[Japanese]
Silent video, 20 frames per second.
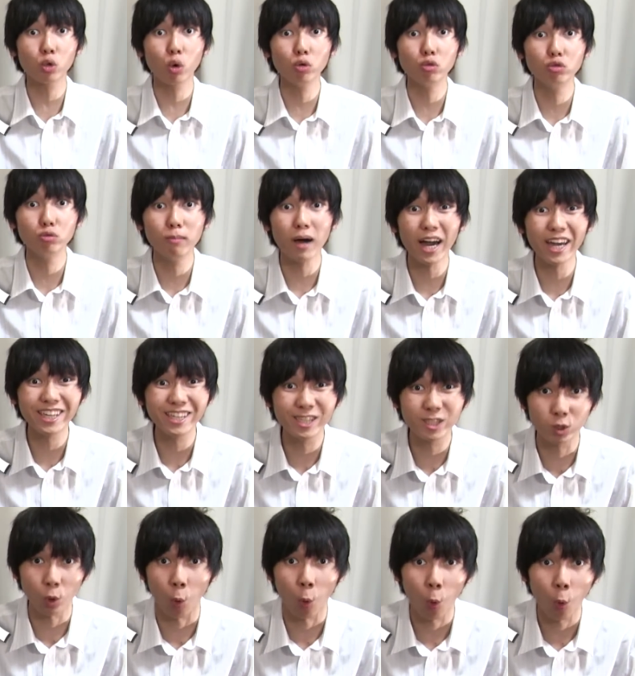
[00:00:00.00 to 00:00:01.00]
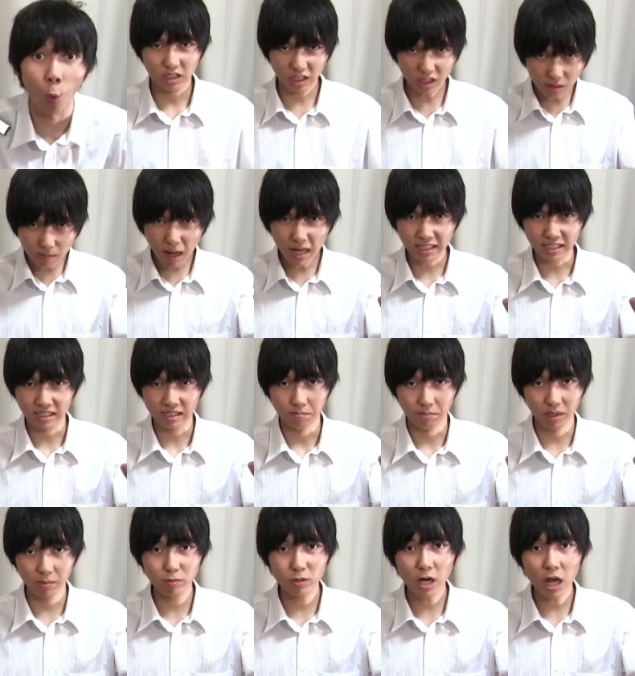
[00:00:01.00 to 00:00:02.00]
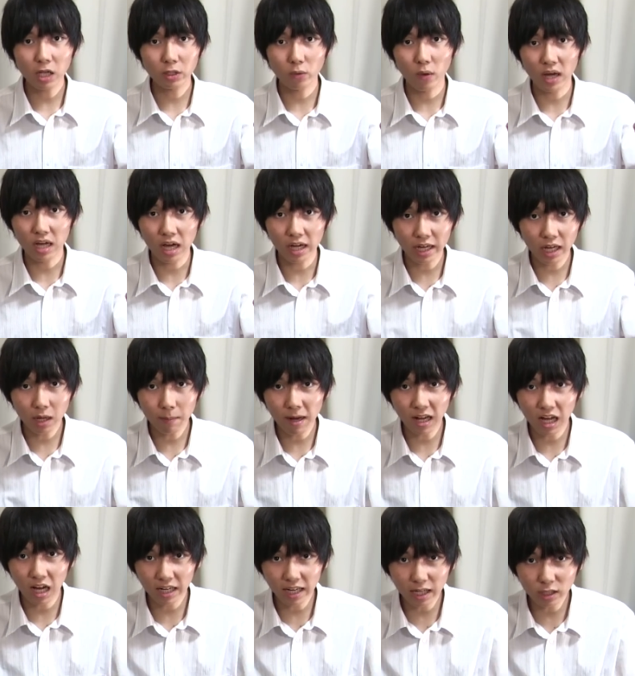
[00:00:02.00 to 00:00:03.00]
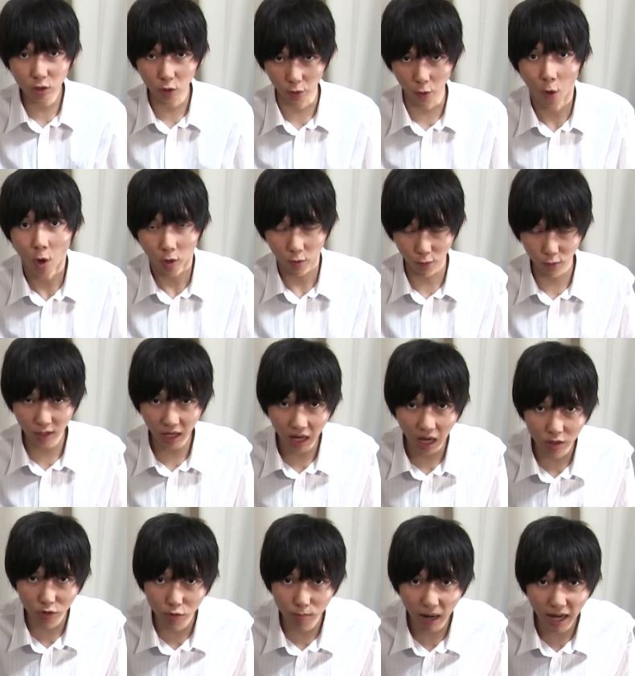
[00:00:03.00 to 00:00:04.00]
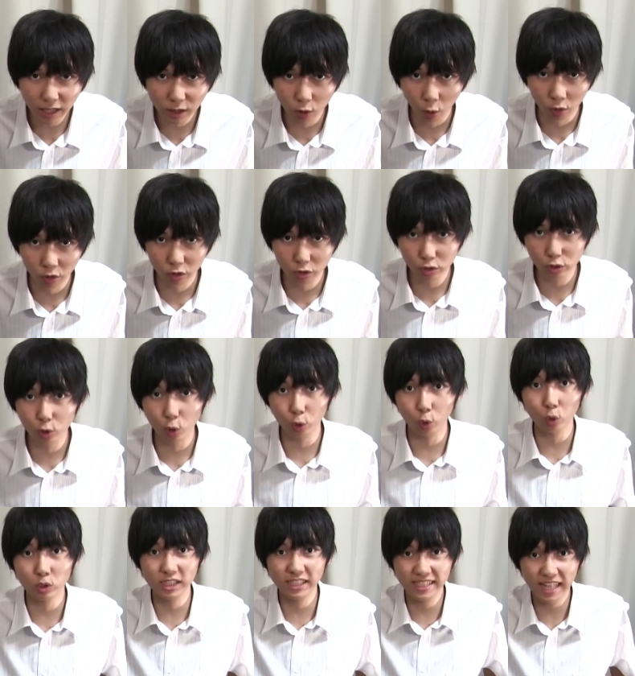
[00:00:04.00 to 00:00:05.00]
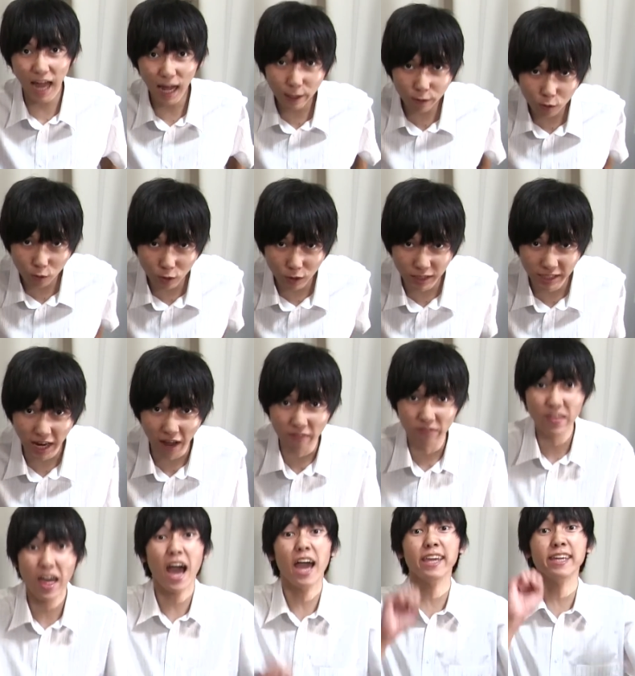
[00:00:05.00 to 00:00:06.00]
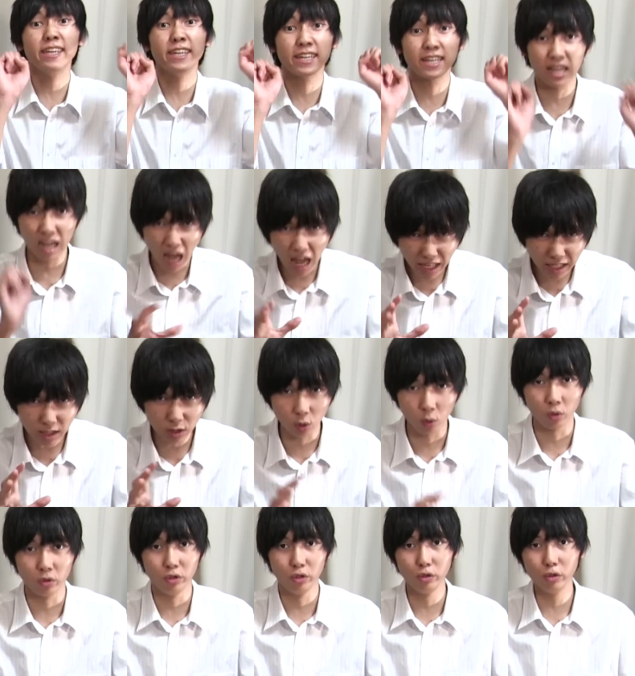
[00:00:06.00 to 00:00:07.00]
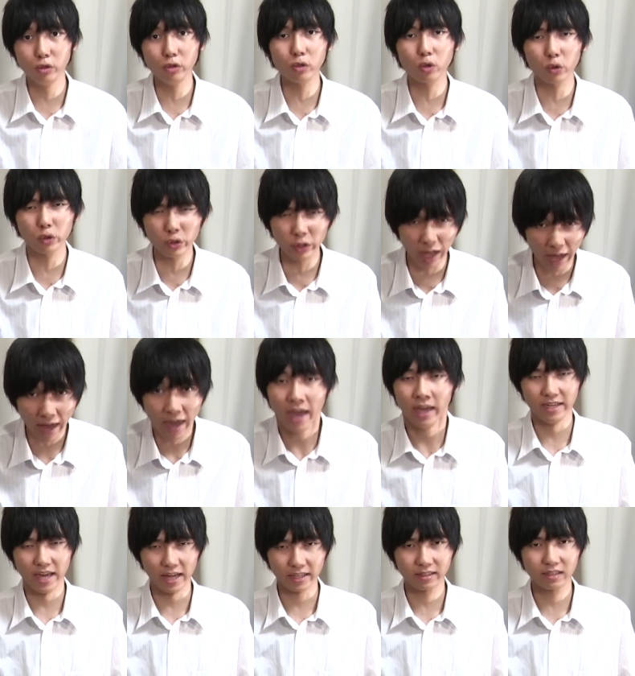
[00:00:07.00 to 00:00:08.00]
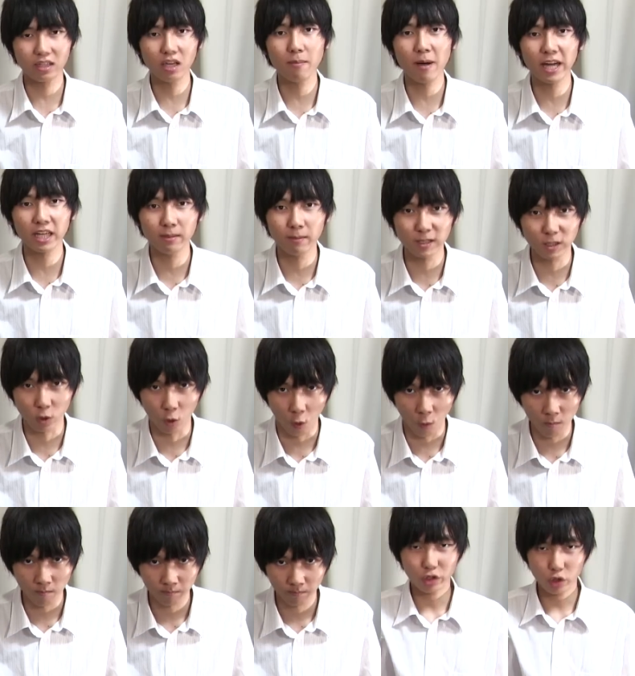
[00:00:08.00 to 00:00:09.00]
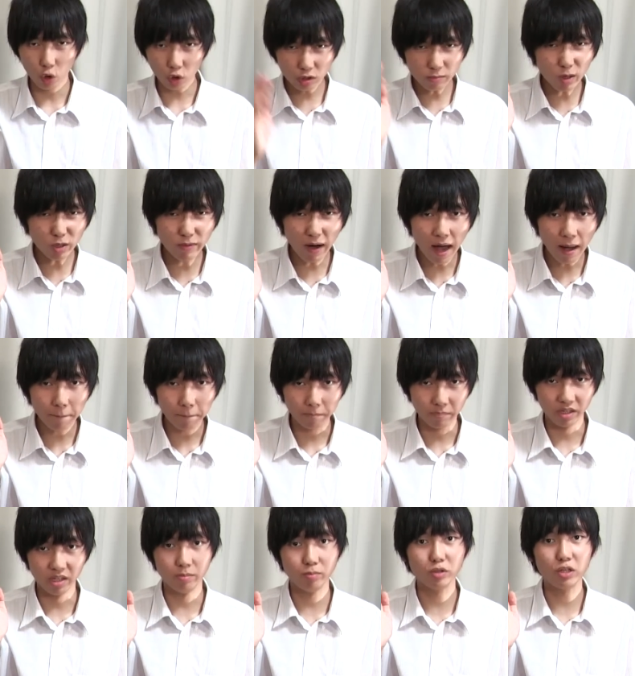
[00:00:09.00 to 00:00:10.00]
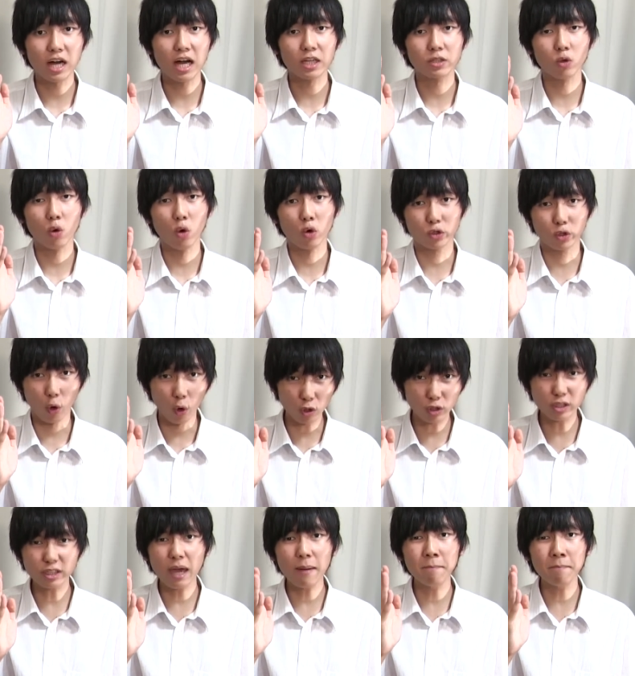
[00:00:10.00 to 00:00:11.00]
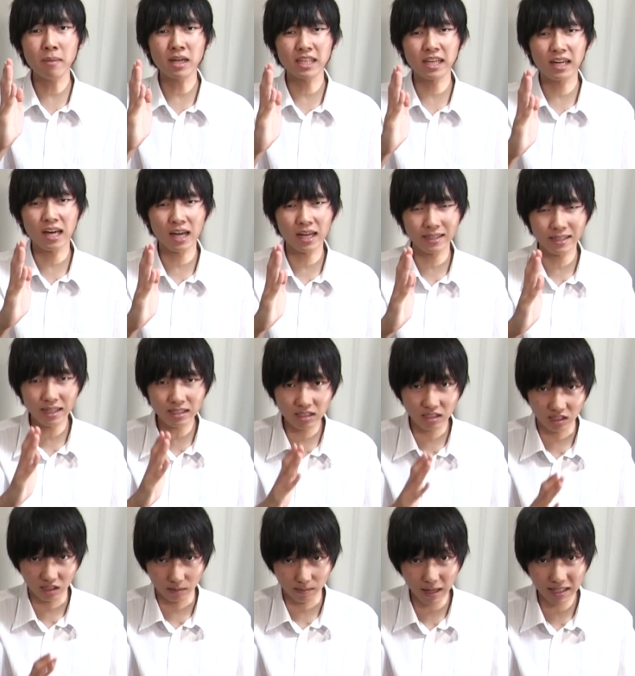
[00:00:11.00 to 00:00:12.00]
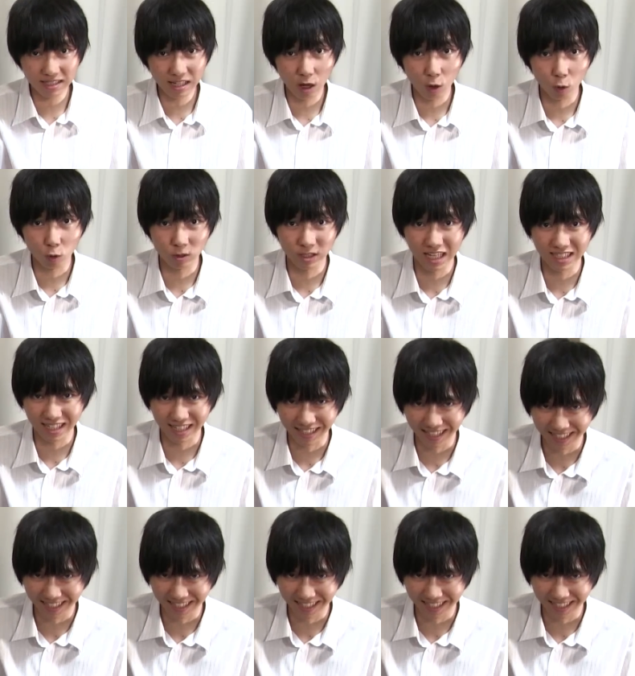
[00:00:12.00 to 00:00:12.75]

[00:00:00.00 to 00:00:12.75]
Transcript: と上手い人。つまり、ビブラートはかければかけるほど歌が上手いということになるんじゃないかいということでやってまいりましょう。曲目は、ビブラートを極限までかけた翼をくださ